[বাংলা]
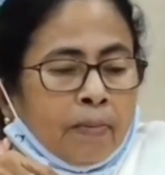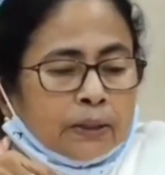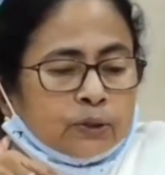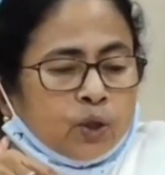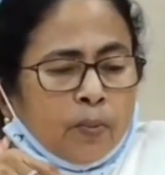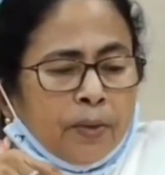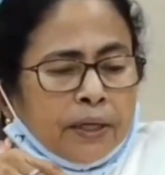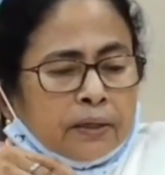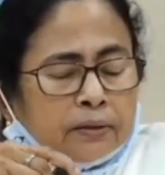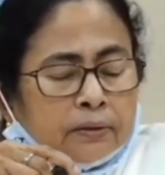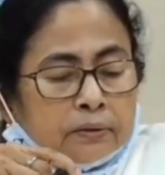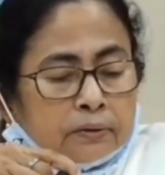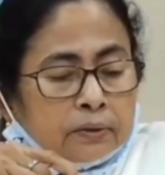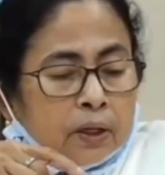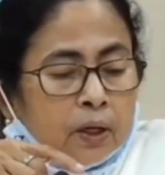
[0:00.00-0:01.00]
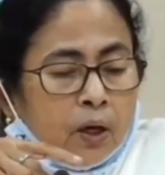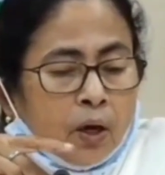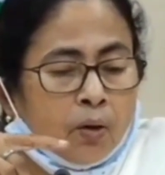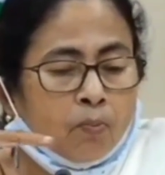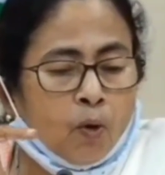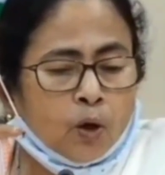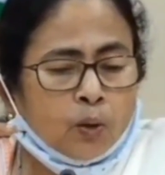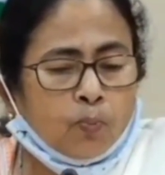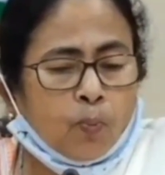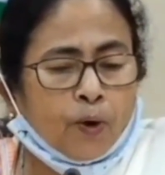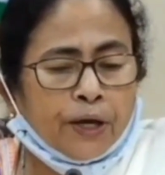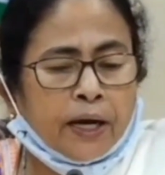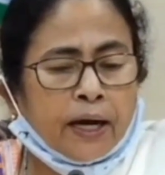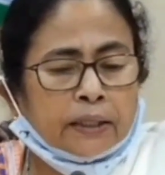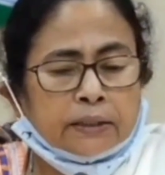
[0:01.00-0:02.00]
মাধ্যমিক মোট
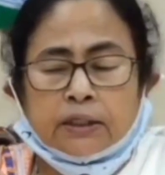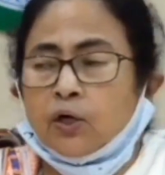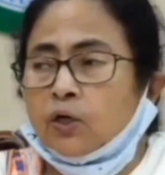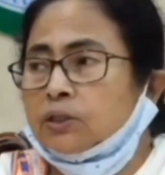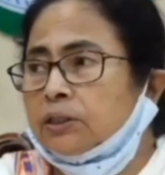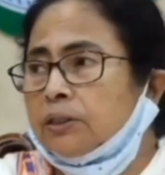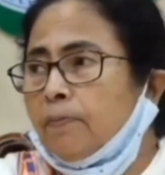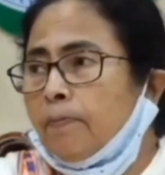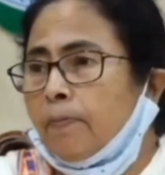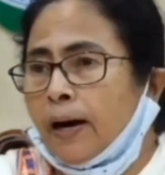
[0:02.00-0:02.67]
পরীক্ষার্থী হচ্ছে